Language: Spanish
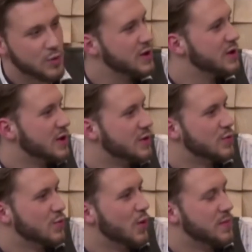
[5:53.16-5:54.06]
dónde es.
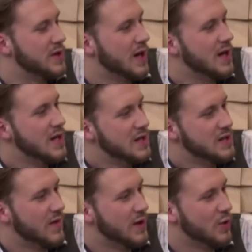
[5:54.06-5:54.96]
Pero,
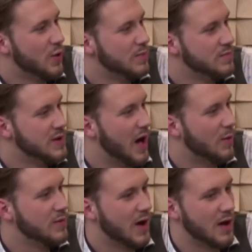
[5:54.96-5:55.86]
Croacia. Ah,
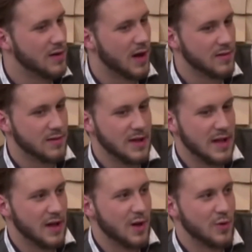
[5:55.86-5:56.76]
Croacia es
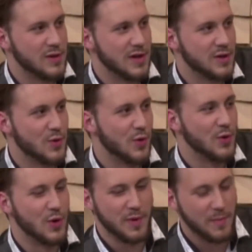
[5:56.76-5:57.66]
que
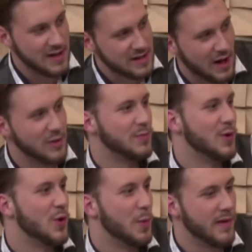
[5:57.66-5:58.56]
azules, todo Viste
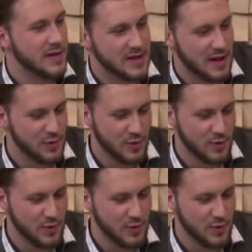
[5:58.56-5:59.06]
igual, lo